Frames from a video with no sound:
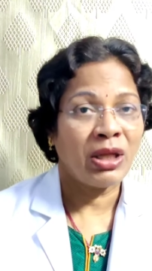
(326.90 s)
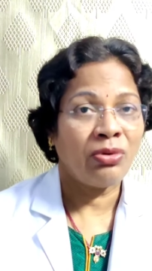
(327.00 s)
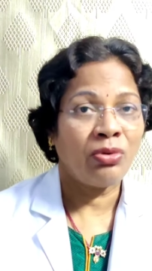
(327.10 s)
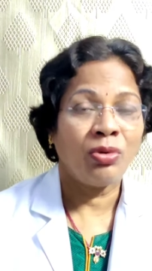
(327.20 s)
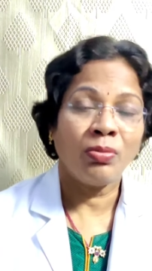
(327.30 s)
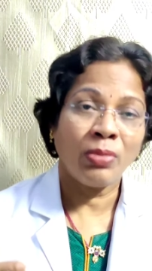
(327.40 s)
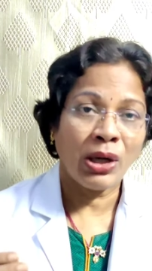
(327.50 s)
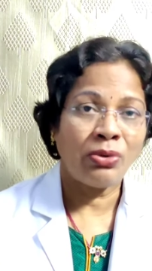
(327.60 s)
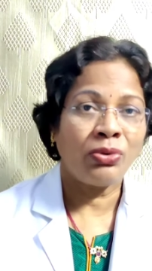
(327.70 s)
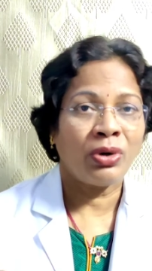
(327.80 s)
మీరు
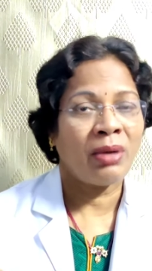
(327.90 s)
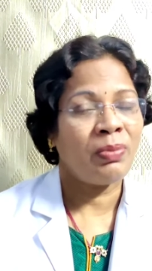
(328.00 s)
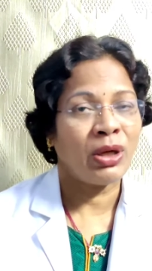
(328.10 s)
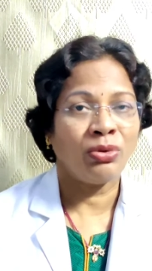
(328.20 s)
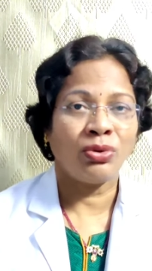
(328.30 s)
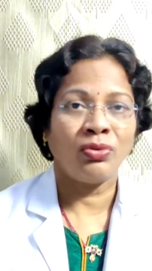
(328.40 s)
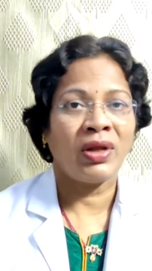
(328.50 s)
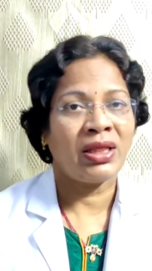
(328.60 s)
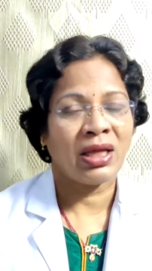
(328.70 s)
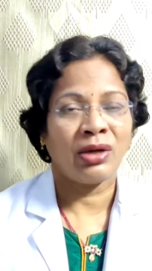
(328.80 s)
బరువు కూడా పెరుగుతూ
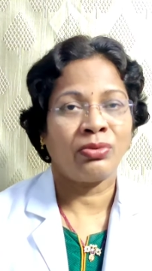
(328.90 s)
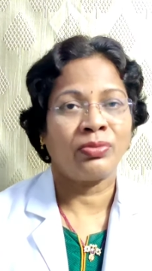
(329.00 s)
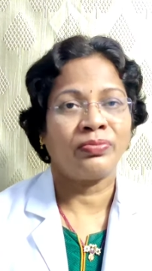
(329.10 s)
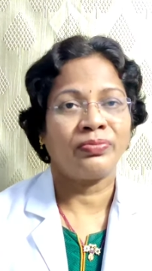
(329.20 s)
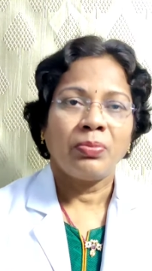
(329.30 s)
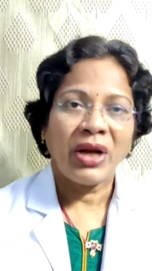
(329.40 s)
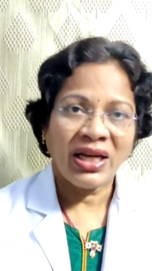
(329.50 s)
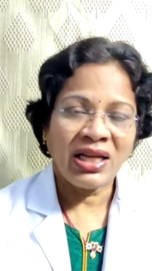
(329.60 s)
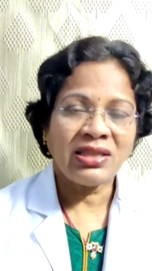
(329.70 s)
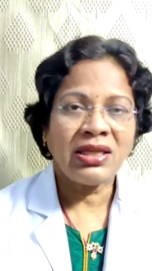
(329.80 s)
వెళ్తారు
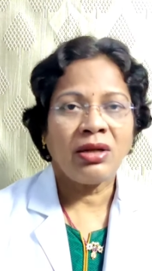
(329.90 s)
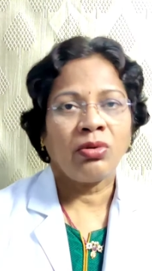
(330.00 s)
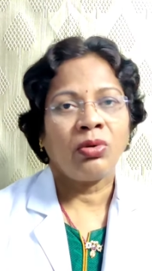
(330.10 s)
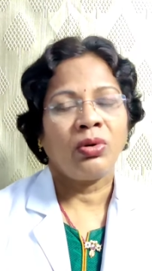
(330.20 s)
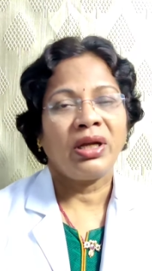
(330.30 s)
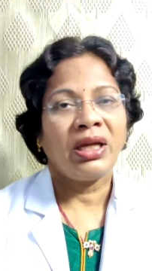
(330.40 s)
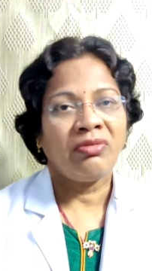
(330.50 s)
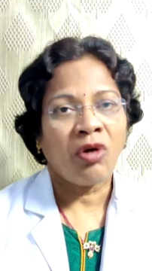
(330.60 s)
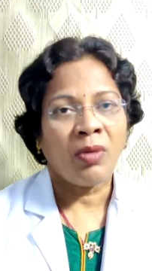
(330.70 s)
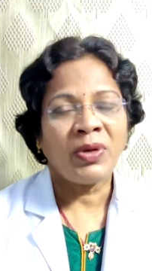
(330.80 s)
ప్రెగ్నెన్సీలో
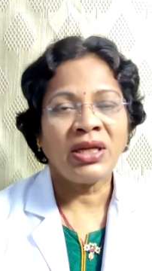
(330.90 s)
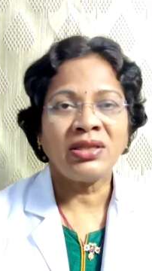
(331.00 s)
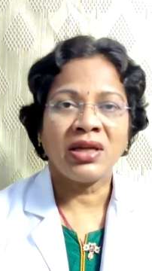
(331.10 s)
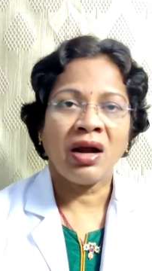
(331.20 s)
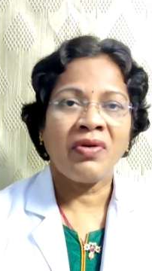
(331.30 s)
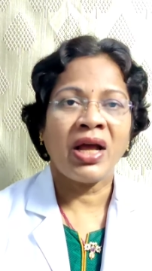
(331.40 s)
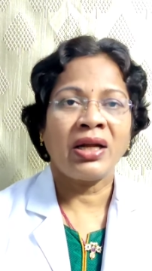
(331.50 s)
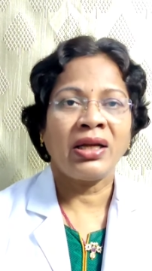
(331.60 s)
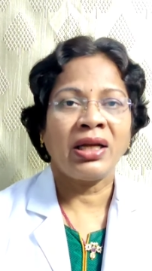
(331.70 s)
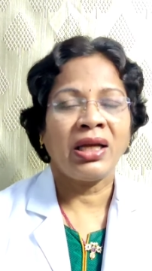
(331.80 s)
ఈ వామిటింగ్స్
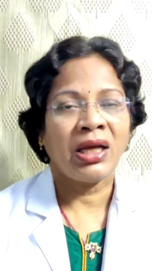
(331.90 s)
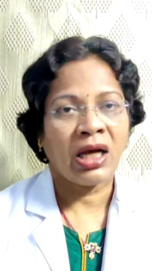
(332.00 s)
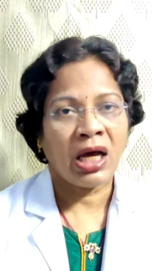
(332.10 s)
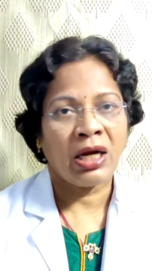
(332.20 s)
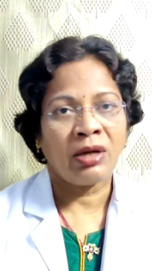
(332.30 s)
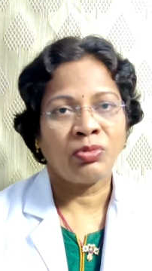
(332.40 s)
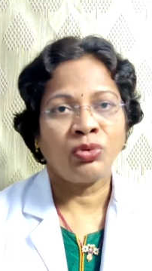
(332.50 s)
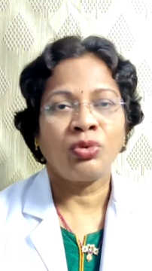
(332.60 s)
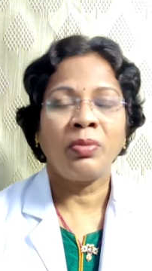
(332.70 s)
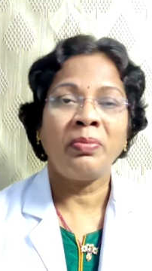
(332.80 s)
రావడానికి
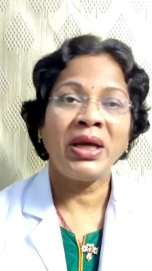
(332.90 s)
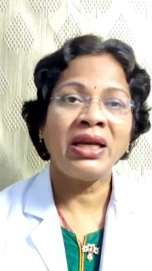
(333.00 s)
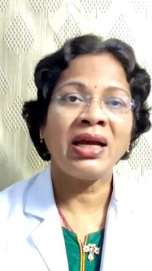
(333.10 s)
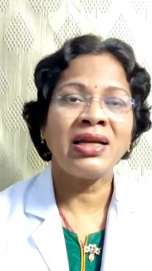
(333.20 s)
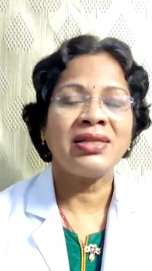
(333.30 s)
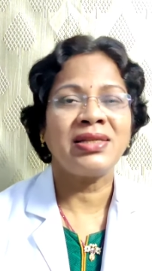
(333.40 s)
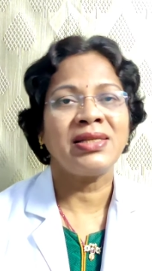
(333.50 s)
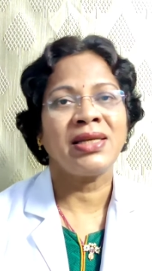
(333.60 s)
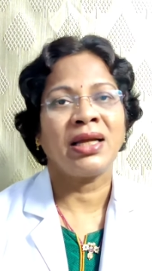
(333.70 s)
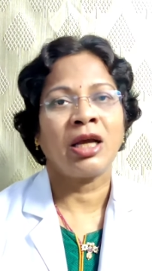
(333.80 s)
కారణము బీటా
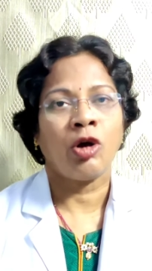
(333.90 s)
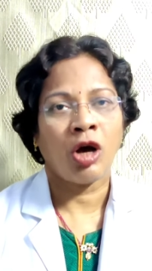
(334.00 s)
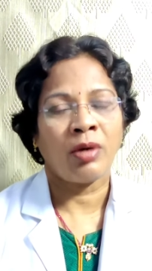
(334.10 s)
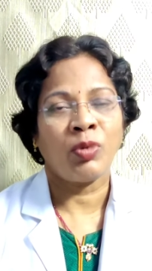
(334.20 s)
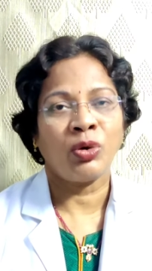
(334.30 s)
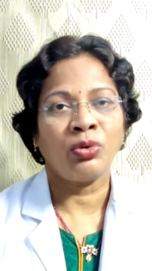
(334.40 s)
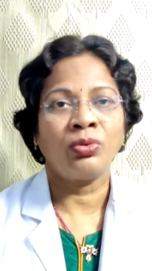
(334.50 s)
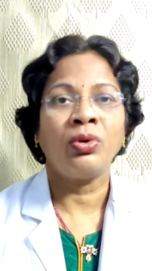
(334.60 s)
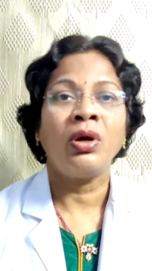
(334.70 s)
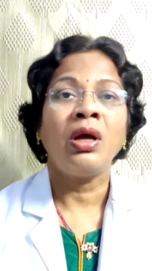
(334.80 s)
హెచ్సిజ్ అనే
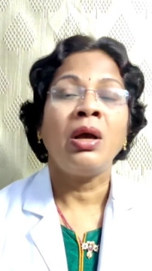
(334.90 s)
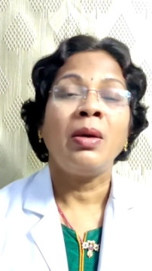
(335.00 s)
హార్మోను